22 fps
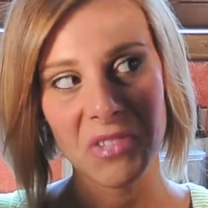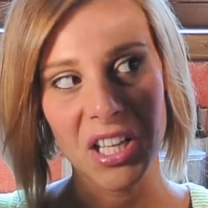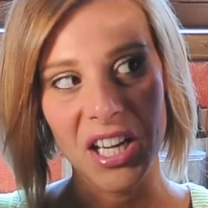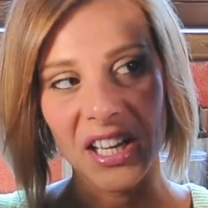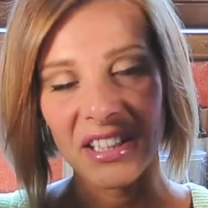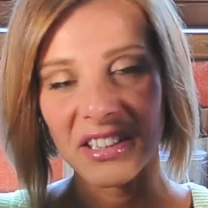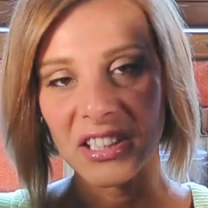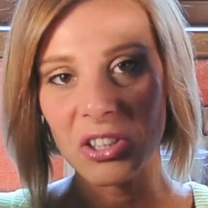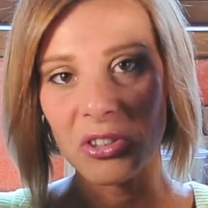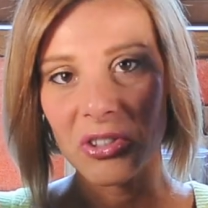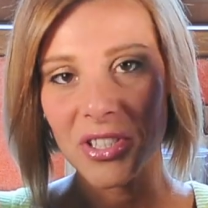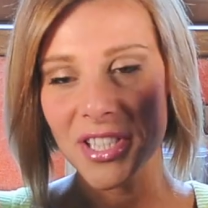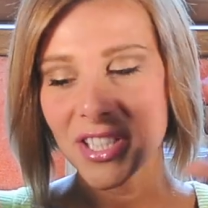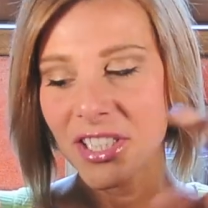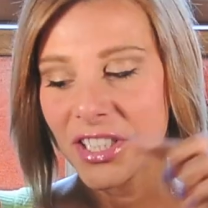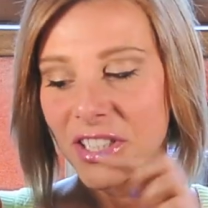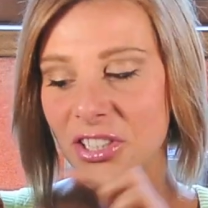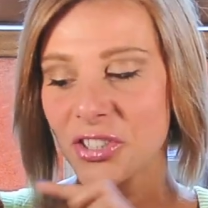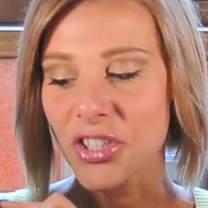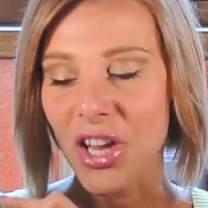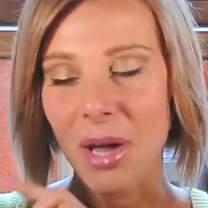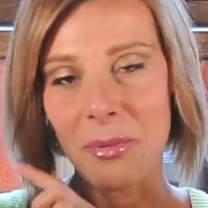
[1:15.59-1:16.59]
grandi
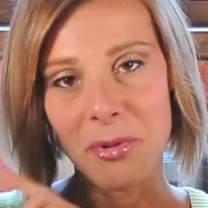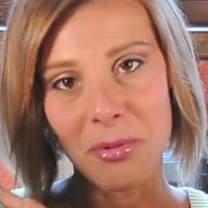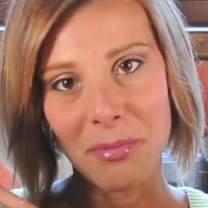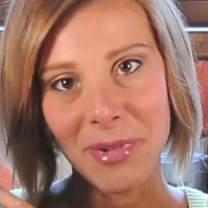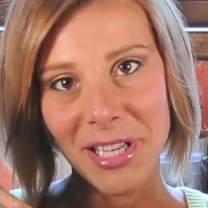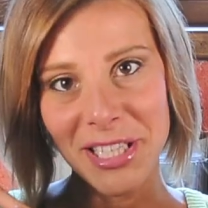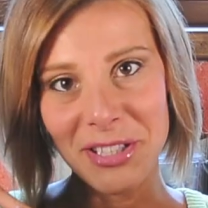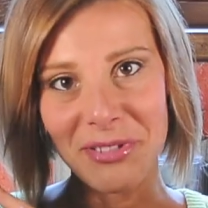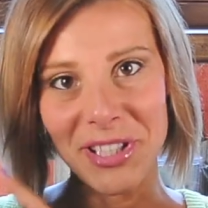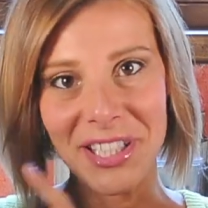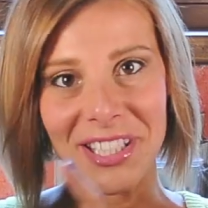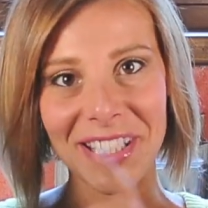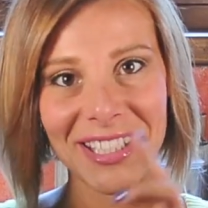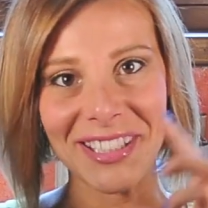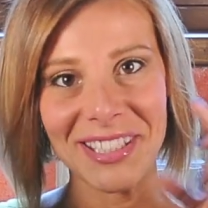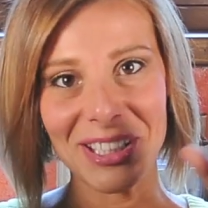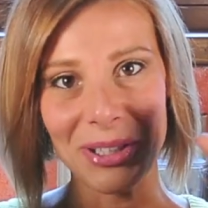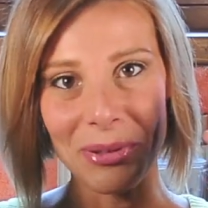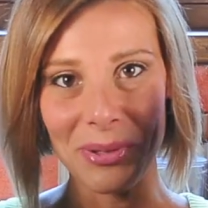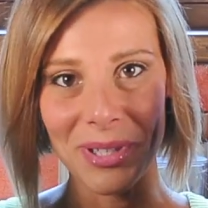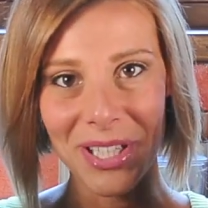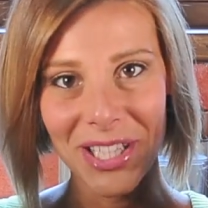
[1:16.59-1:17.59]
così diciamo, ma li
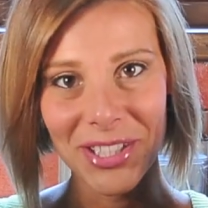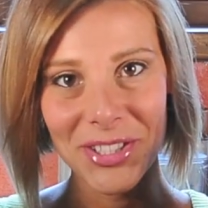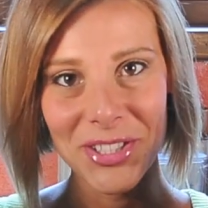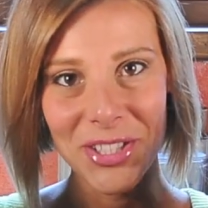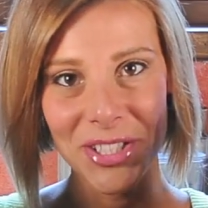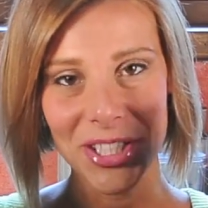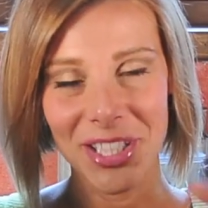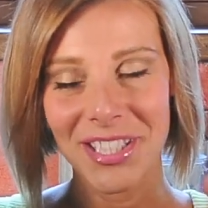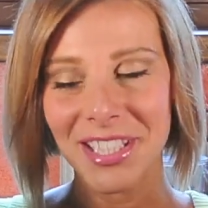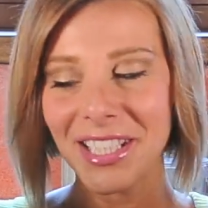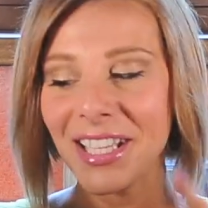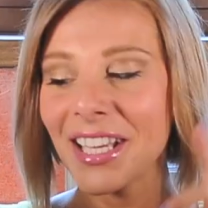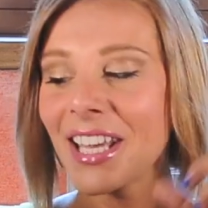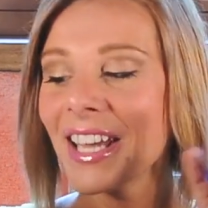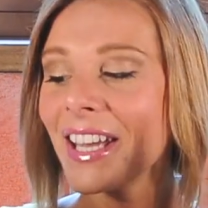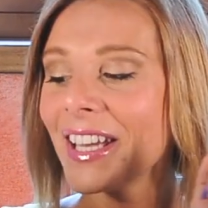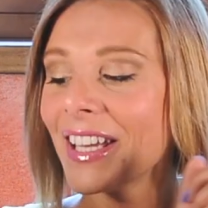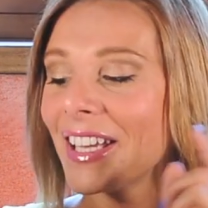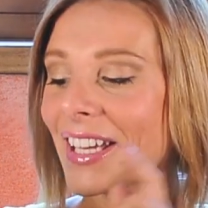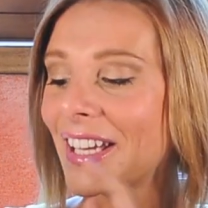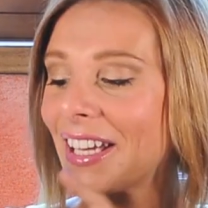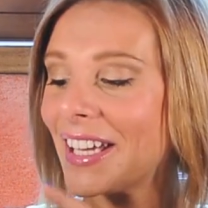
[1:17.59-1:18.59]
vedete cuoricini
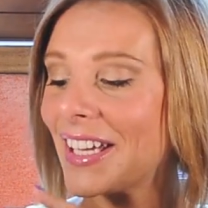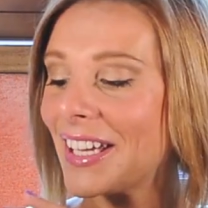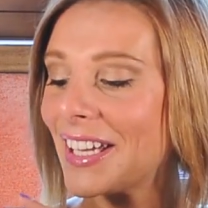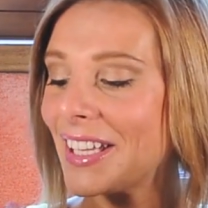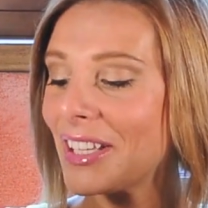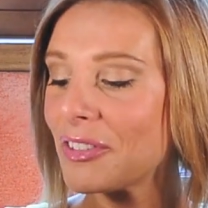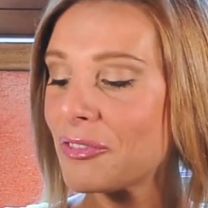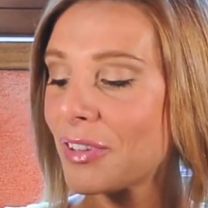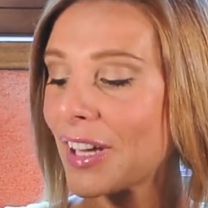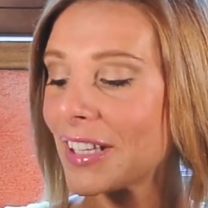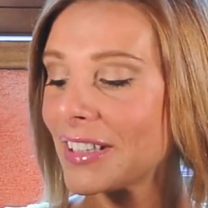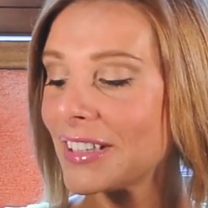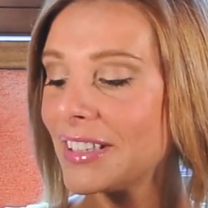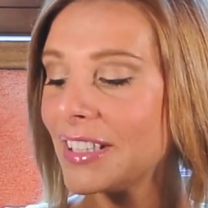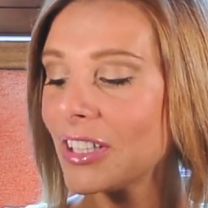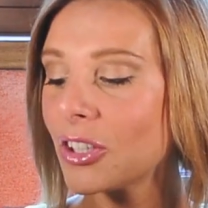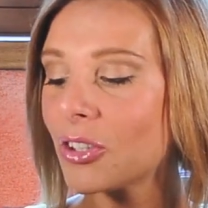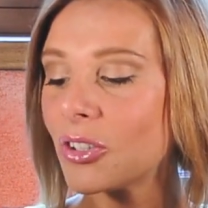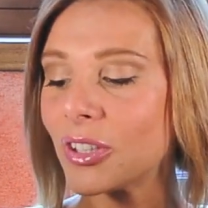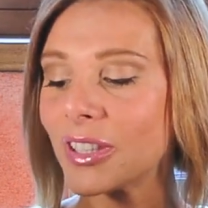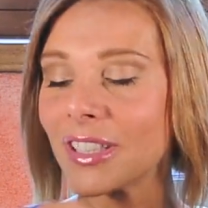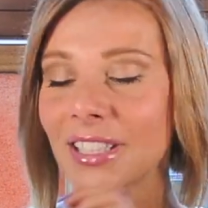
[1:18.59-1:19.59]
eh,
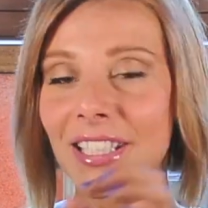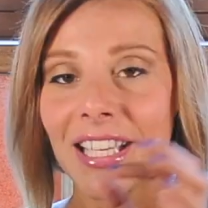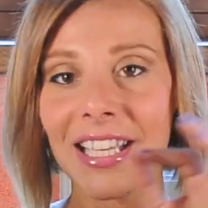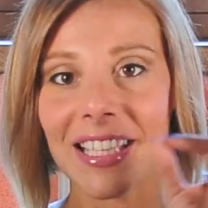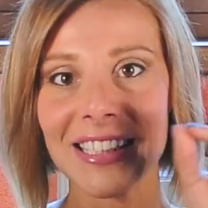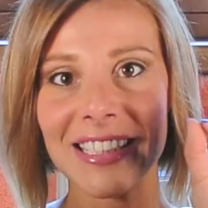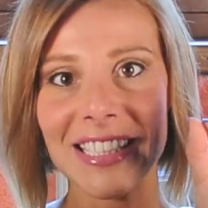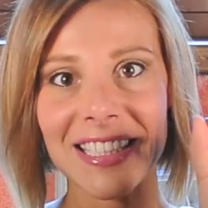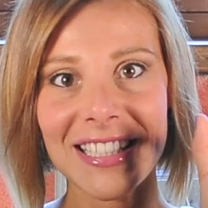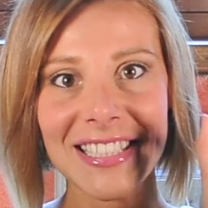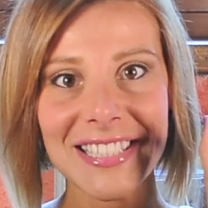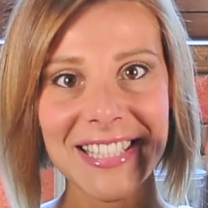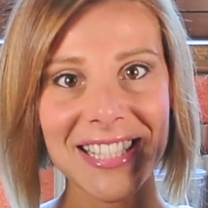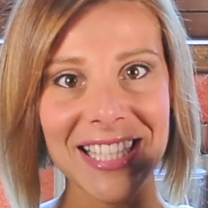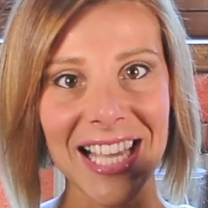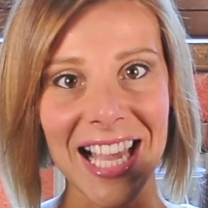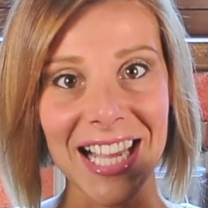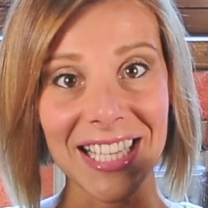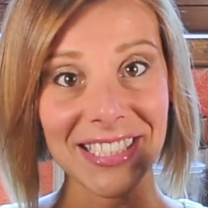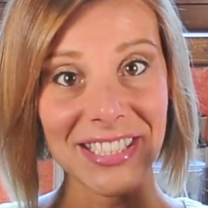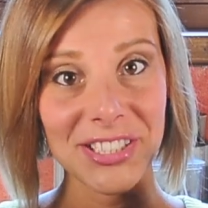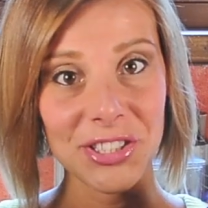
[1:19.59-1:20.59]
fatti con delle
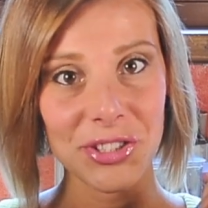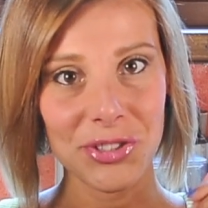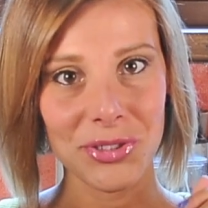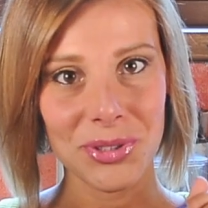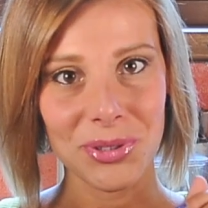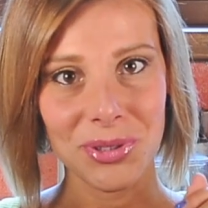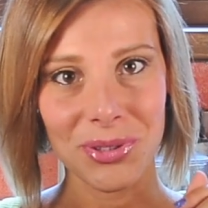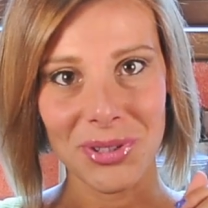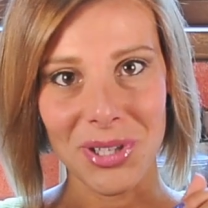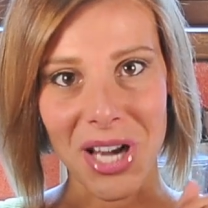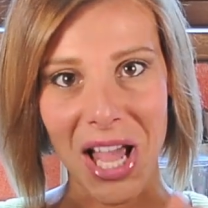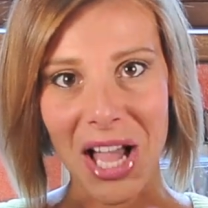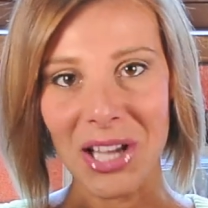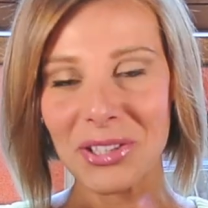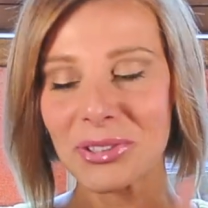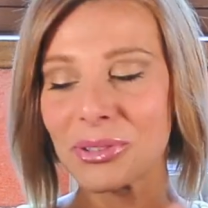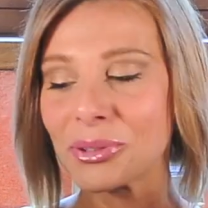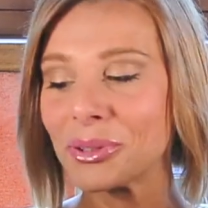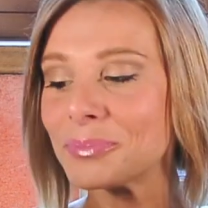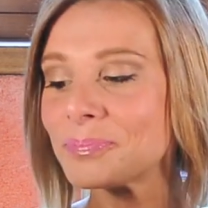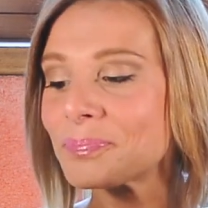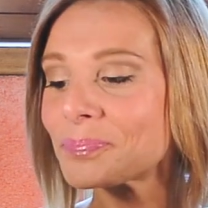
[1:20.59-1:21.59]
scaglie di
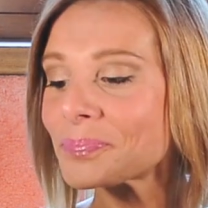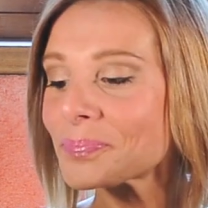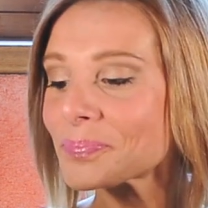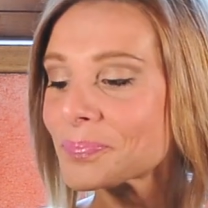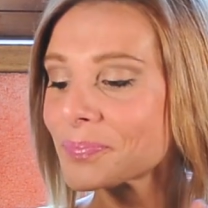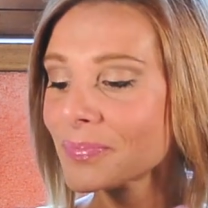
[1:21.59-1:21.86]
cioccolato.